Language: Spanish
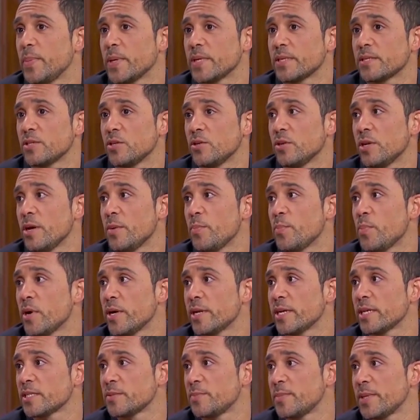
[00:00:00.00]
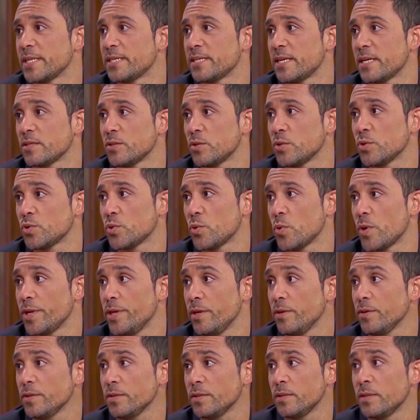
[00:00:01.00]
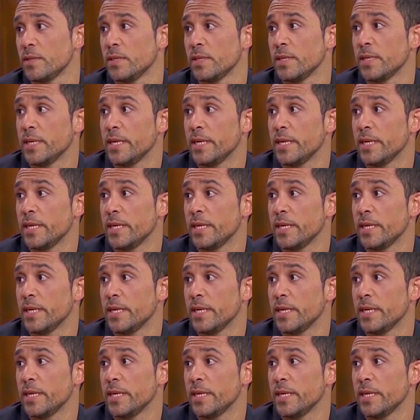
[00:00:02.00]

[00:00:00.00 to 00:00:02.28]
personas puedan expresar sus sueños